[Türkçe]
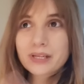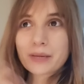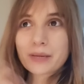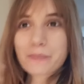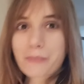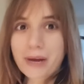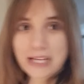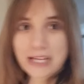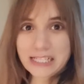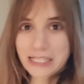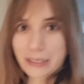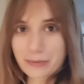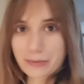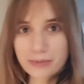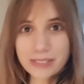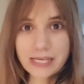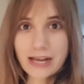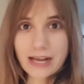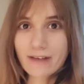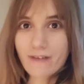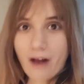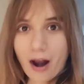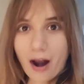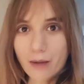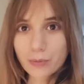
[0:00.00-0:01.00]
Başka bir şey
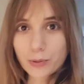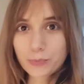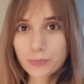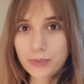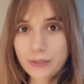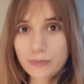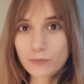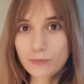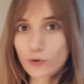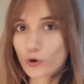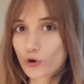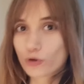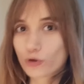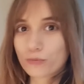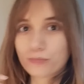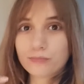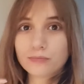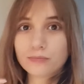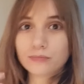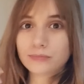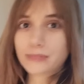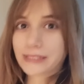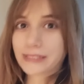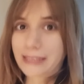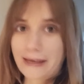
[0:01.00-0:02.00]
var mı
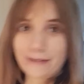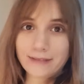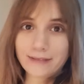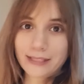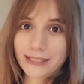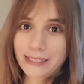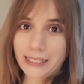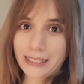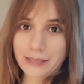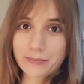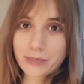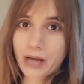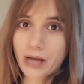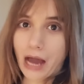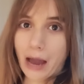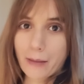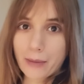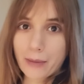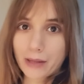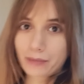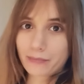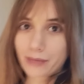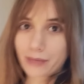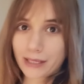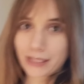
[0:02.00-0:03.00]
bilmiyorum. Sevdiklerimi
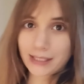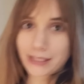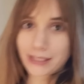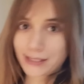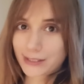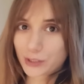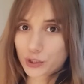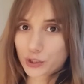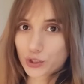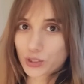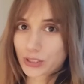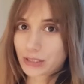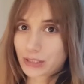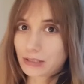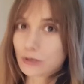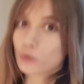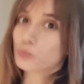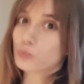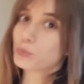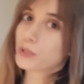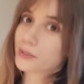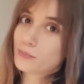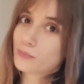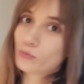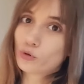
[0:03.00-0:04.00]
kaybetmek dışında.
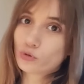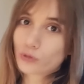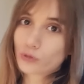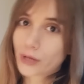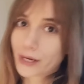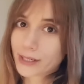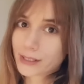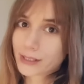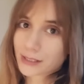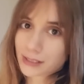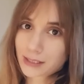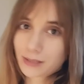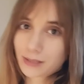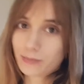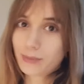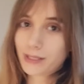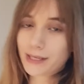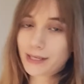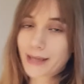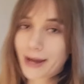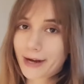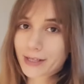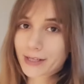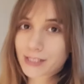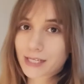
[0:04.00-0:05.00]
Umarım onlar tabii
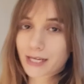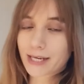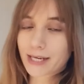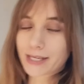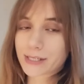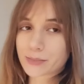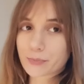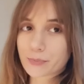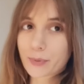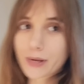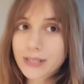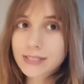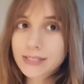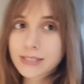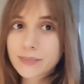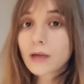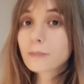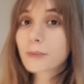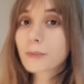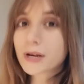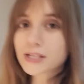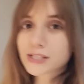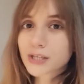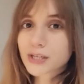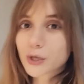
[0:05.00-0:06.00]
gerçekleşmez.
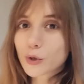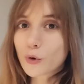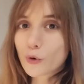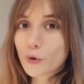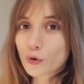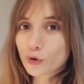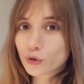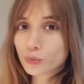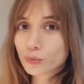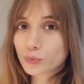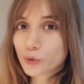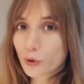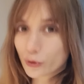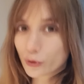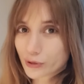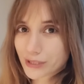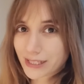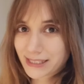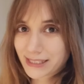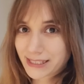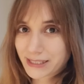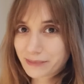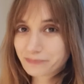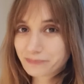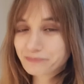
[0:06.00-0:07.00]
Başka korkum yok
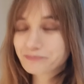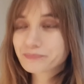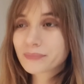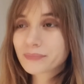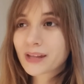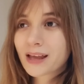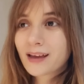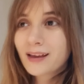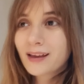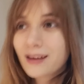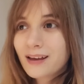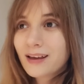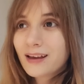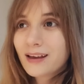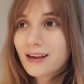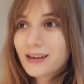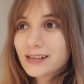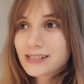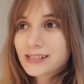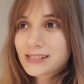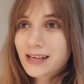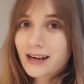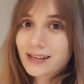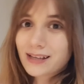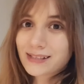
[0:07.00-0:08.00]
sanırım.
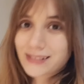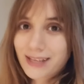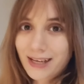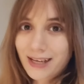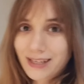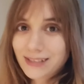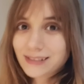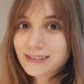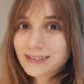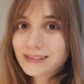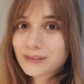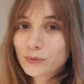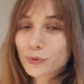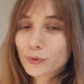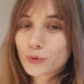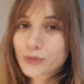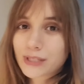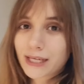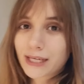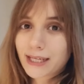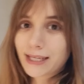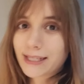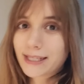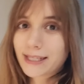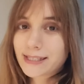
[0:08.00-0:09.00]
Zaten
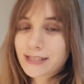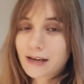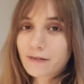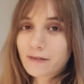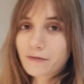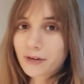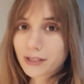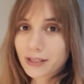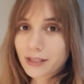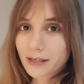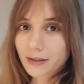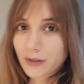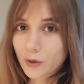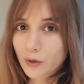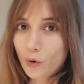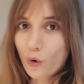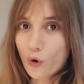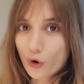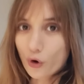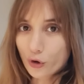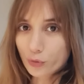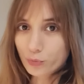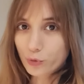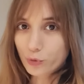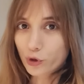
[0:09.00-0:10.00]
yükseklikten falan da
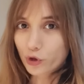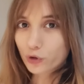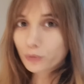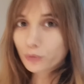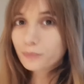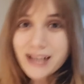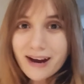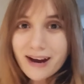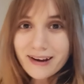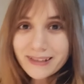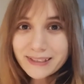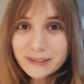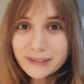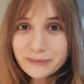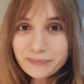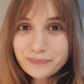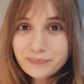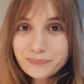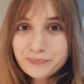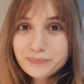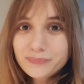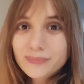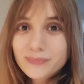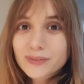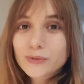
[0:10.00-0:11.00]
korkmuyorum. Çardım
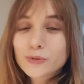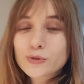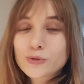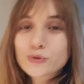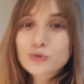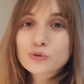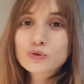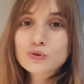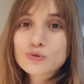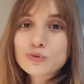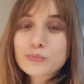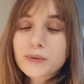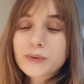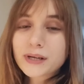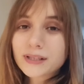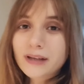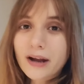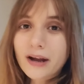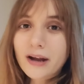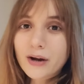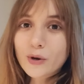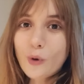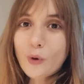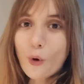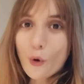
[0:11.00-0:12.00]
düşündüğüm
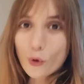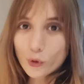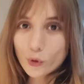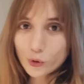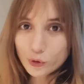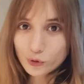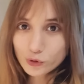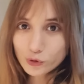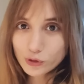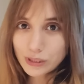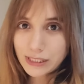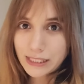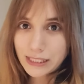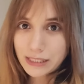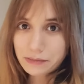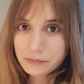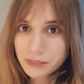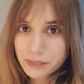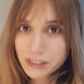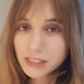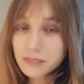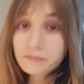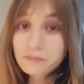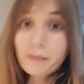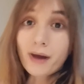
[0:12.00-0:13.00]
kadar korkunç
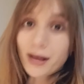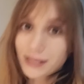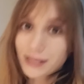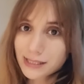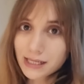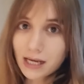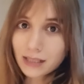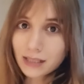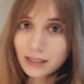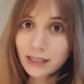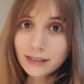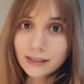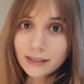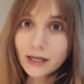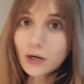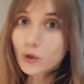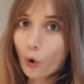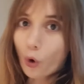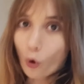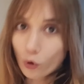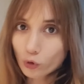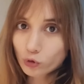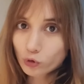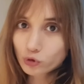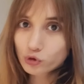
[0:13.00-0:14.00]
değilmiş. Bazı alanlar
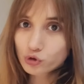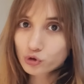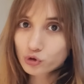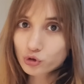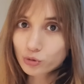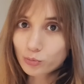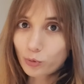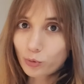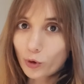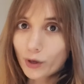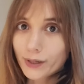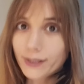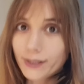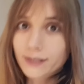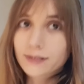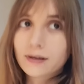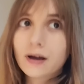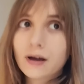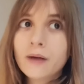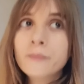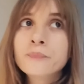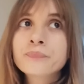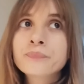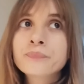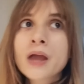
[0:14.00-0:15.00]
korkunçtu bu
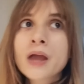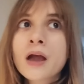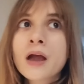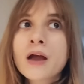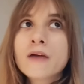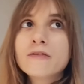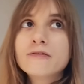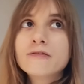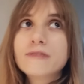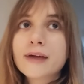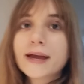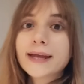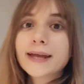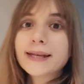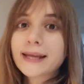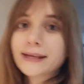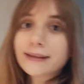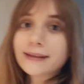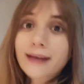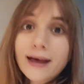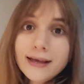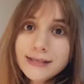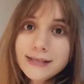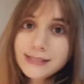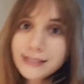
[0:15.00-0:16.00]
arada. Ve
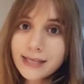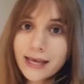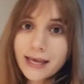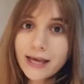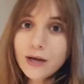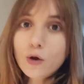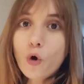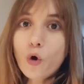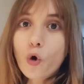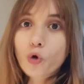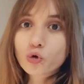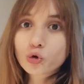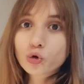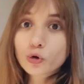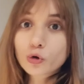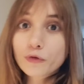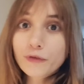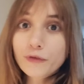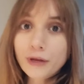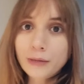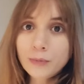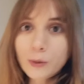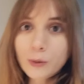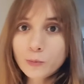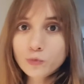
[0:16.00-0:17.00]
nedense korku
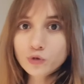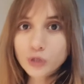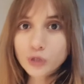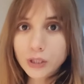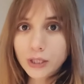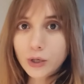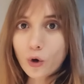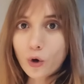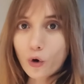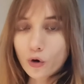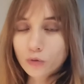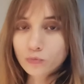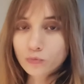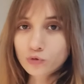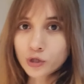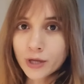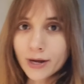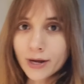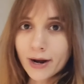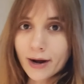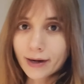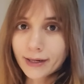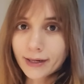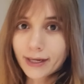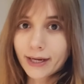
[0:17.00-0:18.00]
filmi müziği koymuşlar
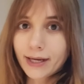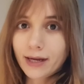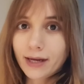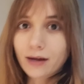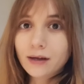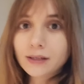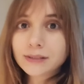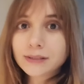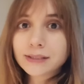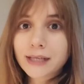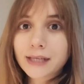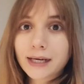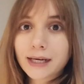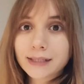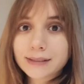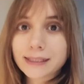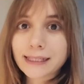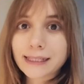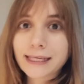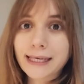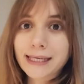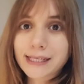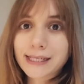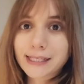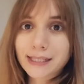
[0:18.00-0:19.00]
arkaya. Daha da
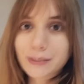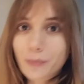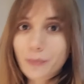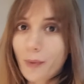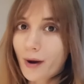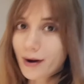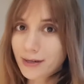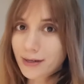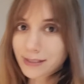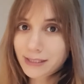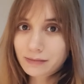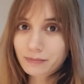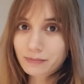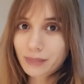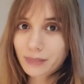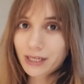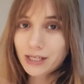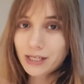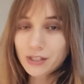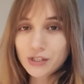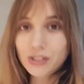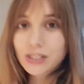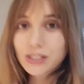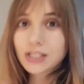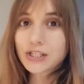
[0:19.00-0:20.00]
gerilim arttırmak
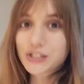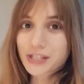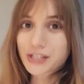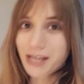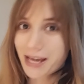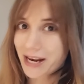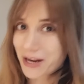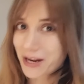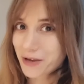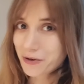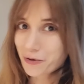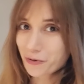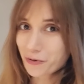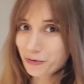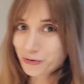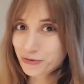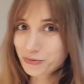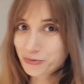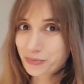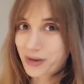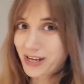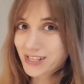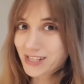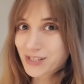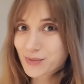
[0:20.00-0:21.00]
için hiç gerek yoktu.
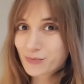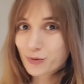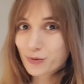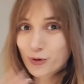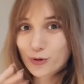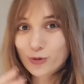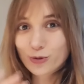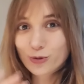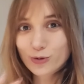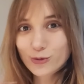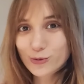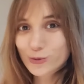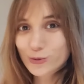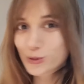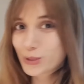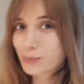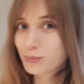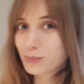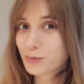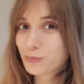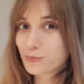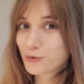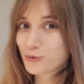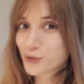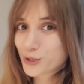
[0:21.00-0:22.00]
Bence böyle huzurlu
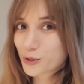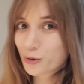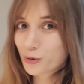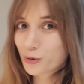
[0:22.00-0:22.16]
bir müzik